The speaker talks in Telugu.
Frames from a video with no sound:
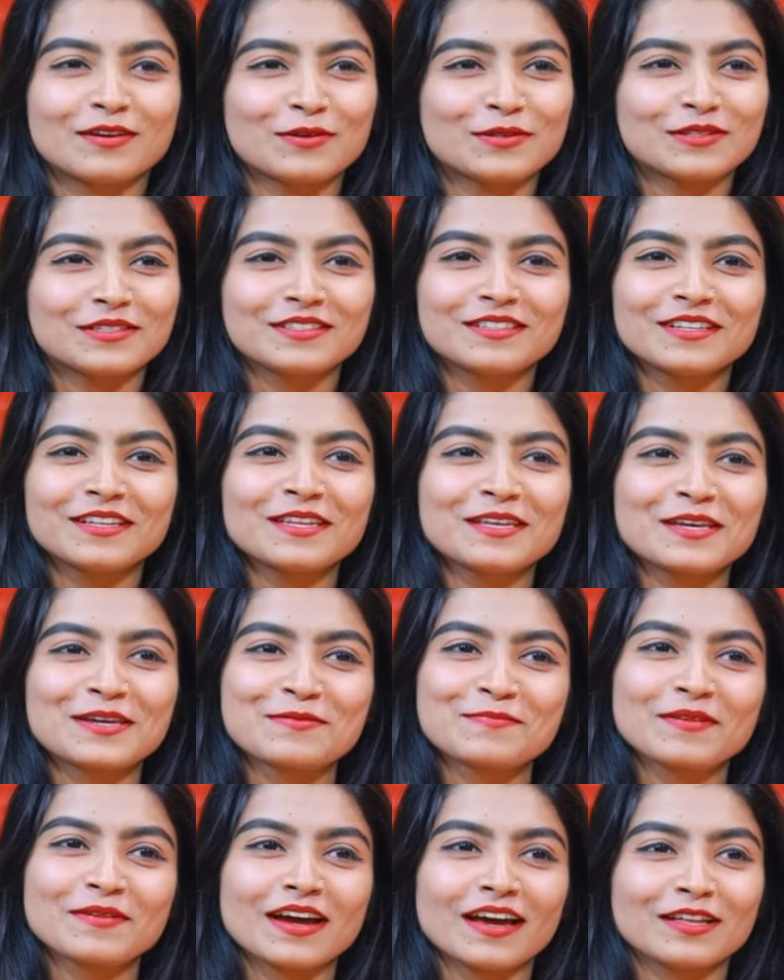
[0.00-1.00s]
కొత్తది
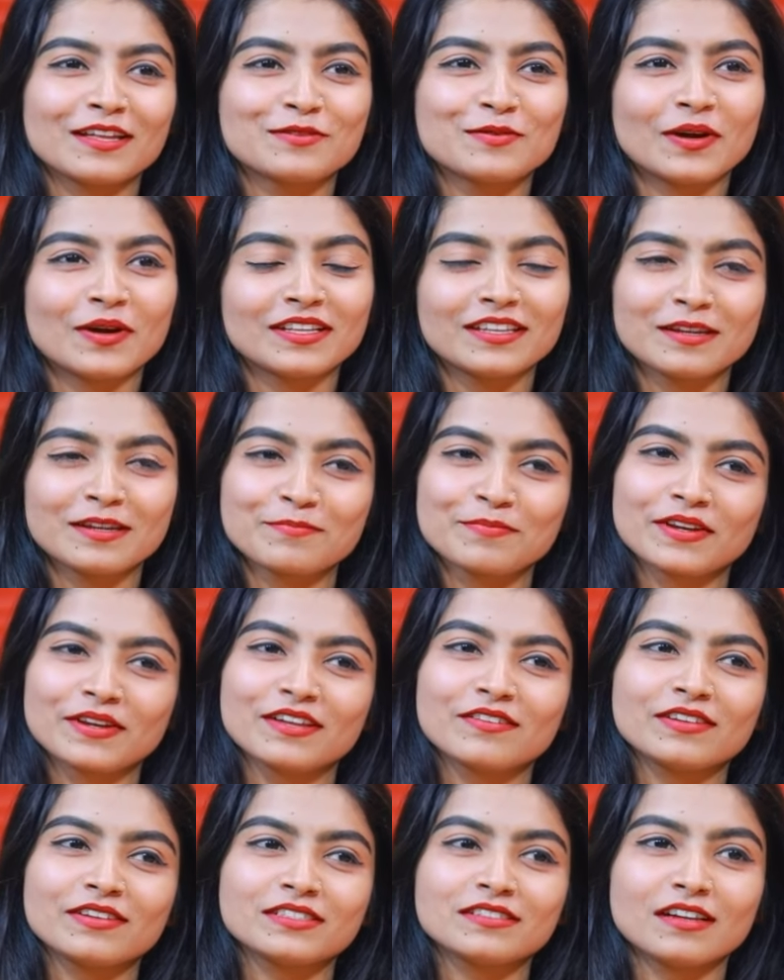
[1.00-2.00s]
ఏం కాదు అది నేను
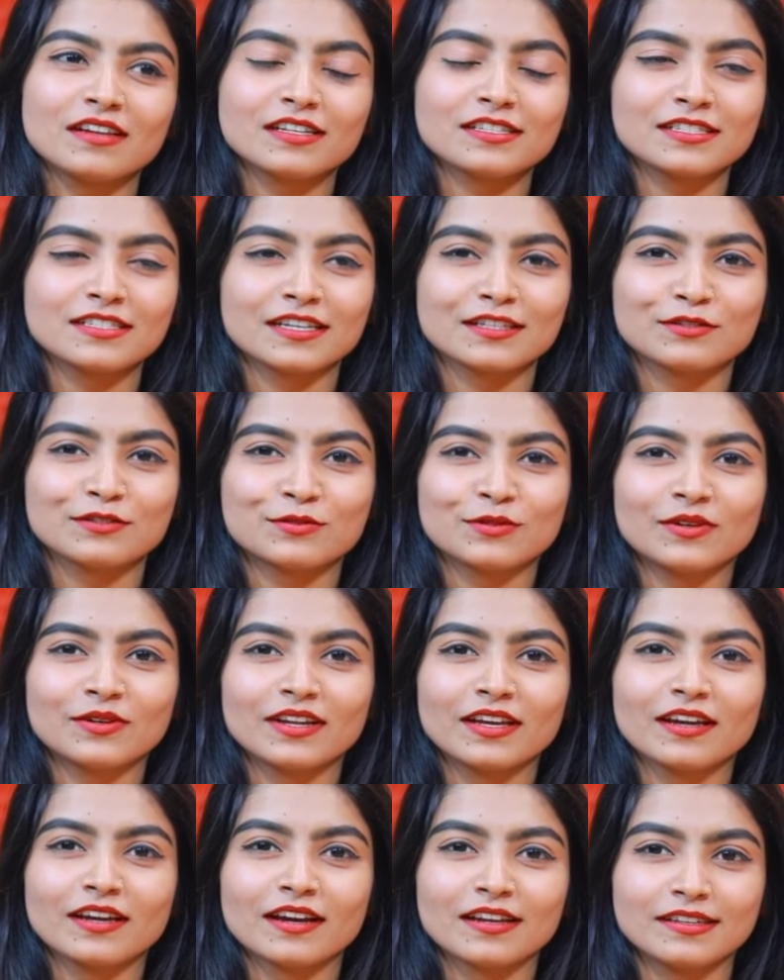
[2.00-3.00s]
ప్రీవియస్ గానే
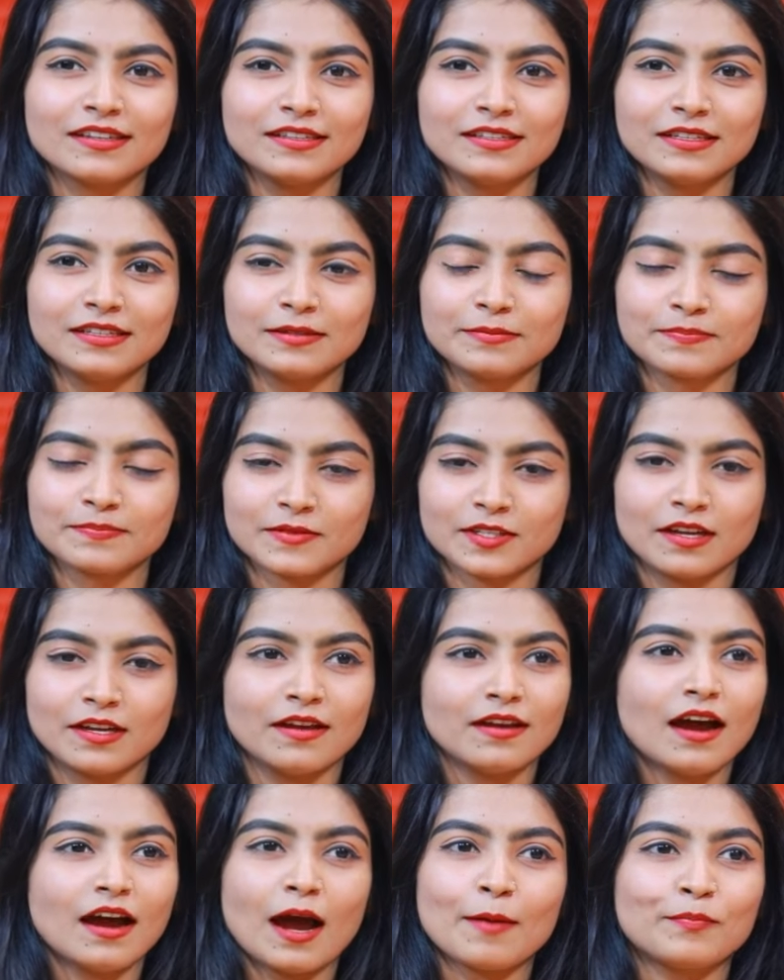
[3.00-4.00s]
చేస్తుండే కానీ
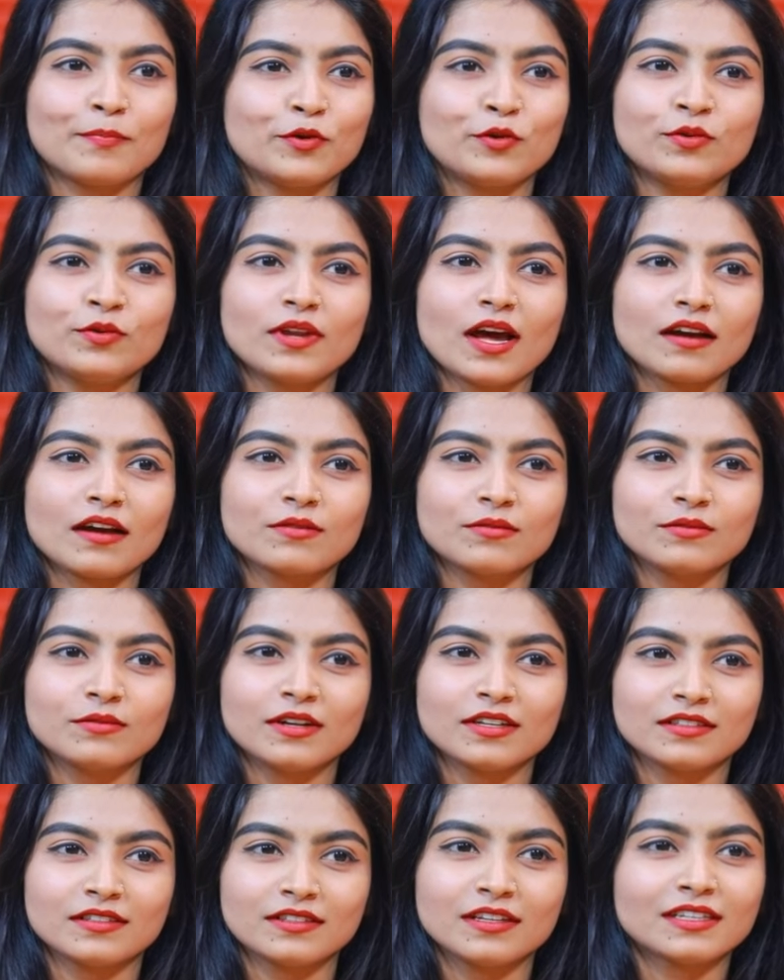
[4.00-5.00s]
అప్పుడు నాకు
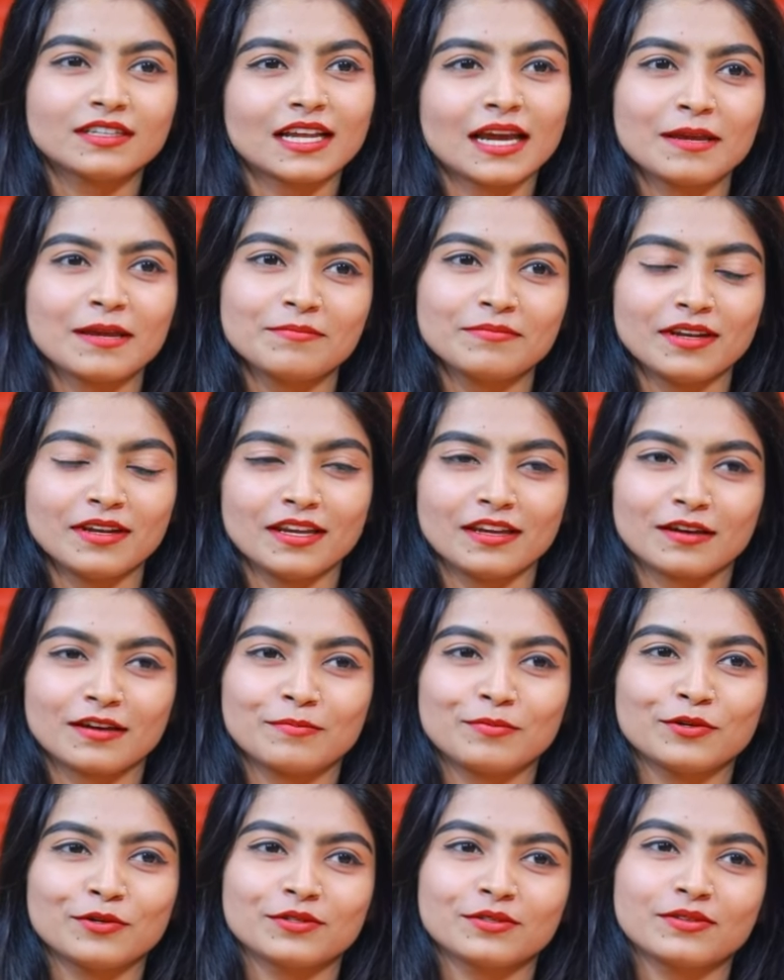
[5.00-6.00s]
అంత టైం
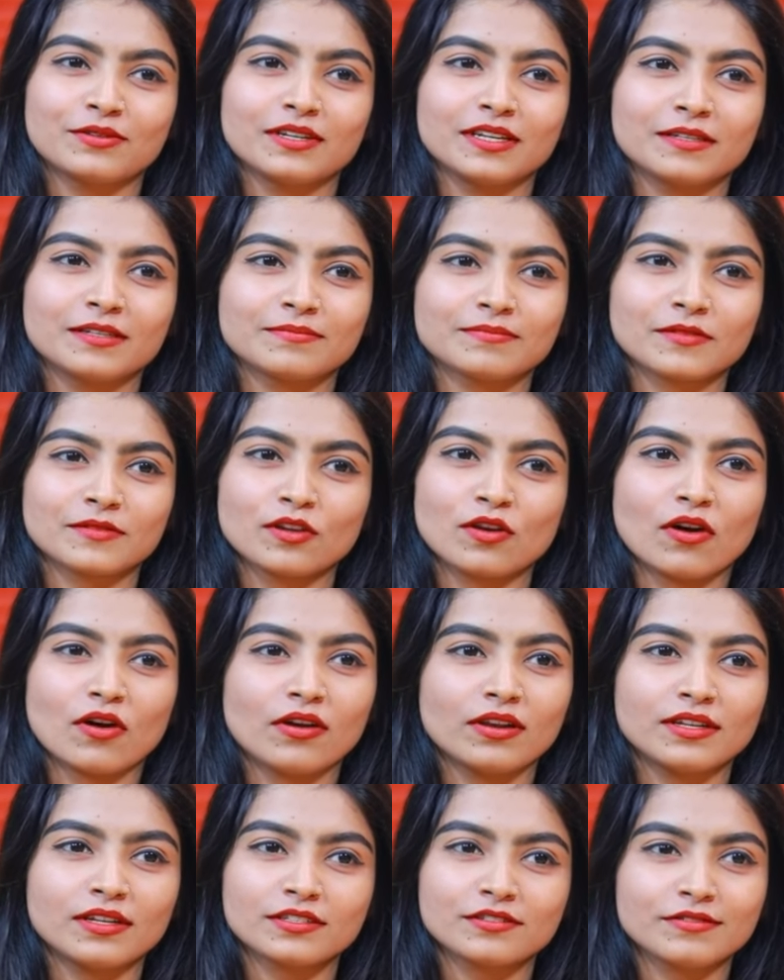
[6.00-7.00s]
లేకపోతుండే
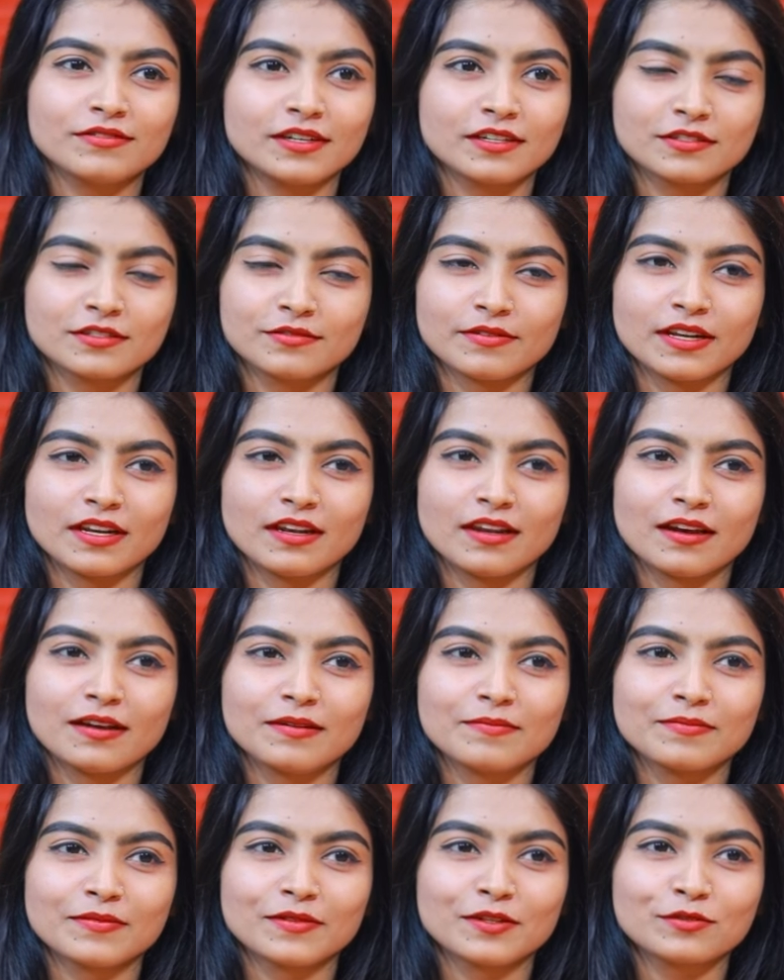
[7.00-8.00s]
కాలేజ్ వర్క్స్ వల్ల
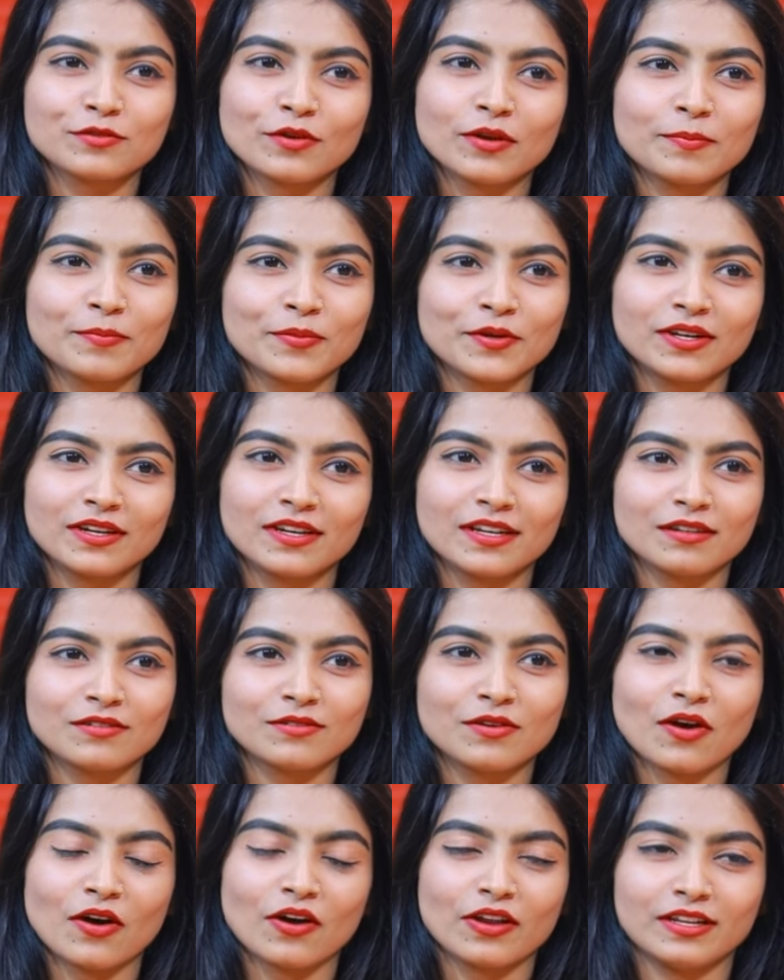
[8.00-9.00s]
సో ఇప్పుడు నేను
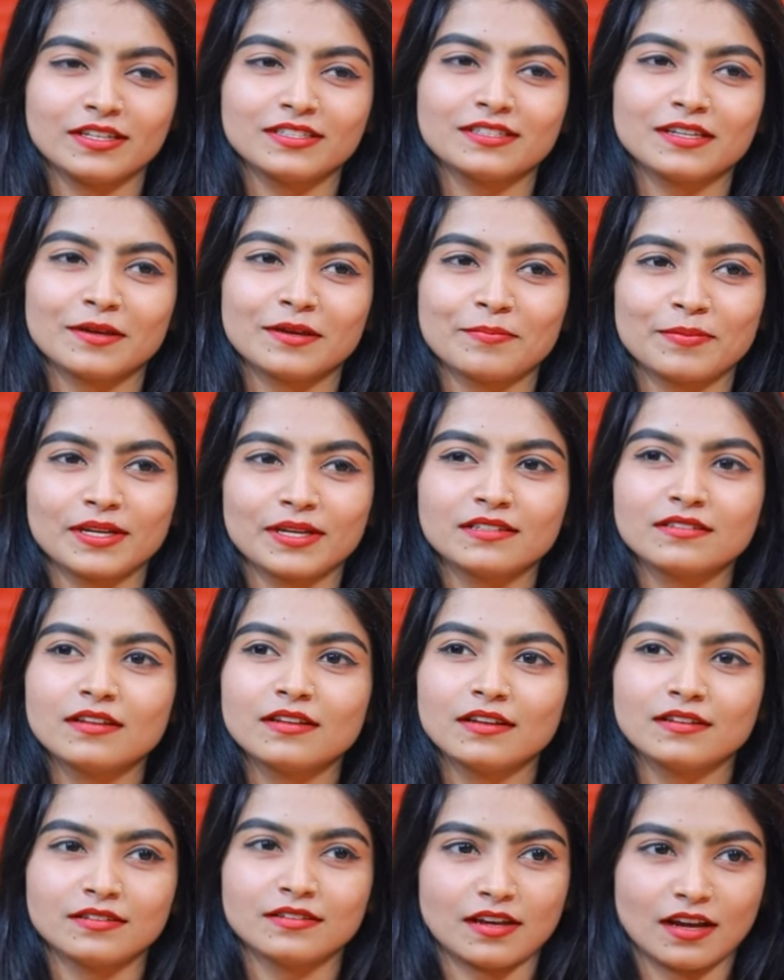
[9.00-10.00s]
కాలేజ్ అయిపోయింది
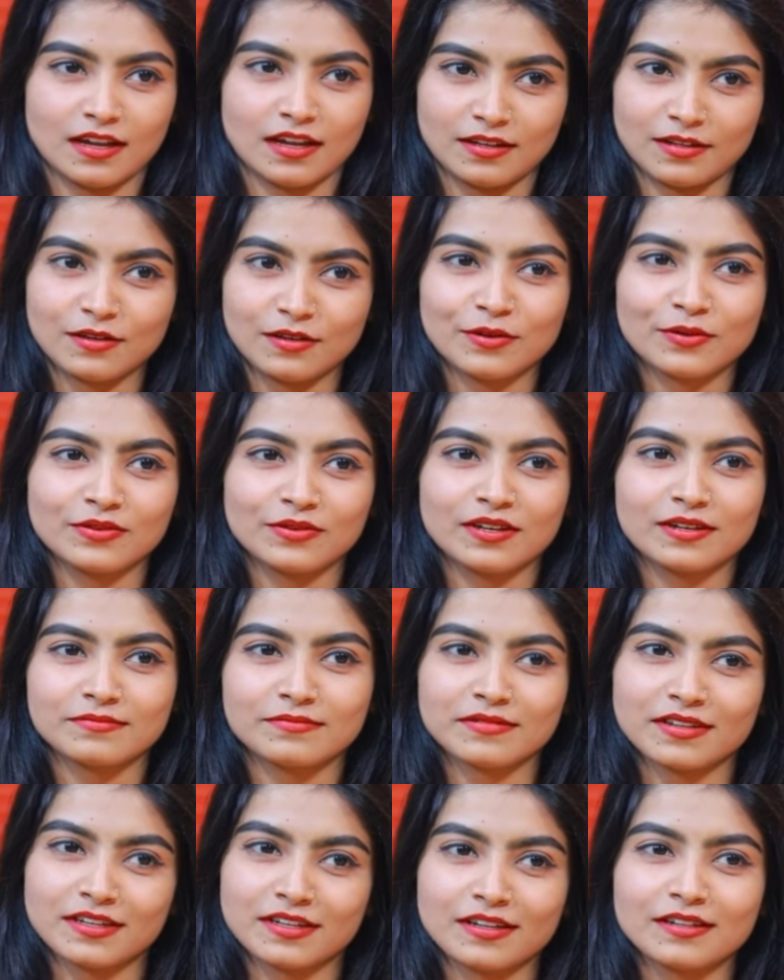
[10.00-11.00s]
నేను ఖాళీగా ఉండడం
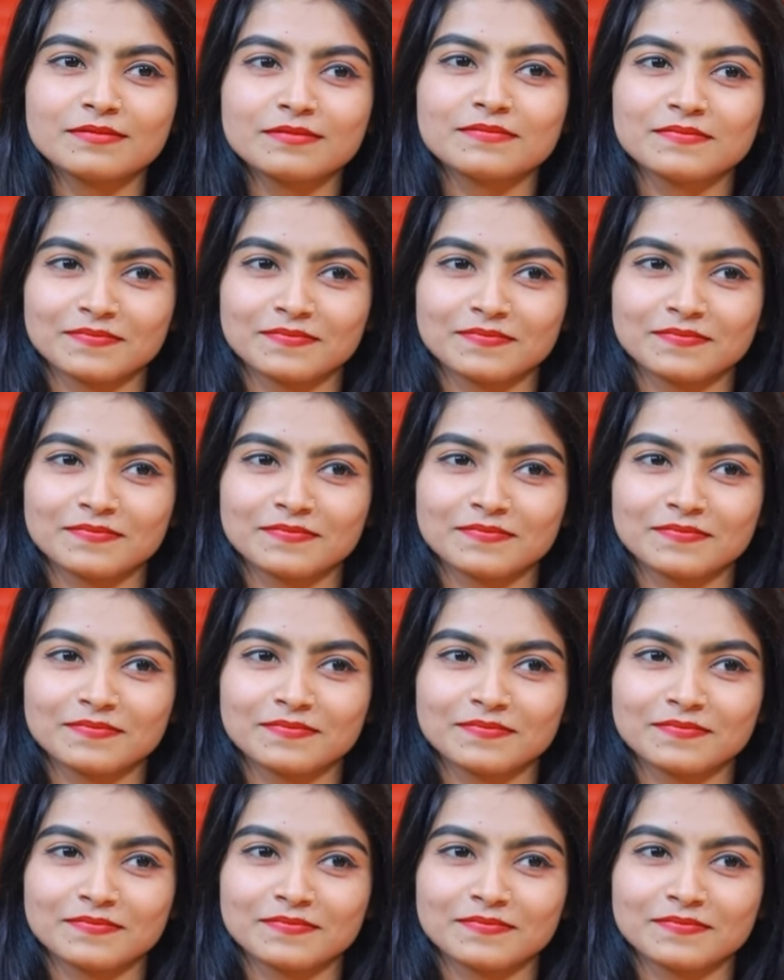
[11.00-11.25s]
వల్ల